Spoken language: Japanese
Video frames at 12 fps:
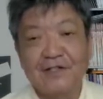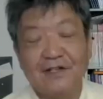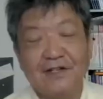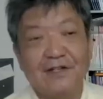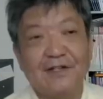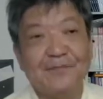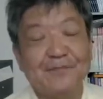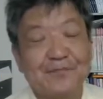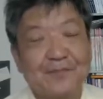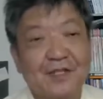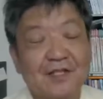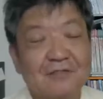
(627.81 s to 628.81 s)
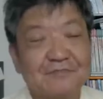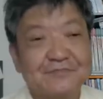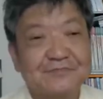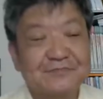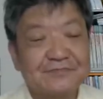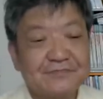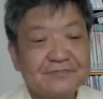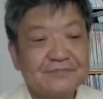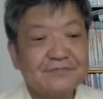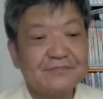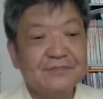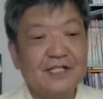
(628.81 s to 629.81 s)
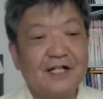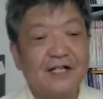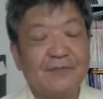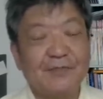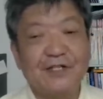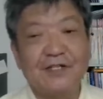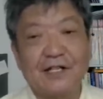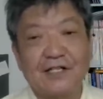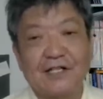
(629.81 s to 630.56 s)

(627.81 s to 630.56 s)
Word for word: えーだから敏感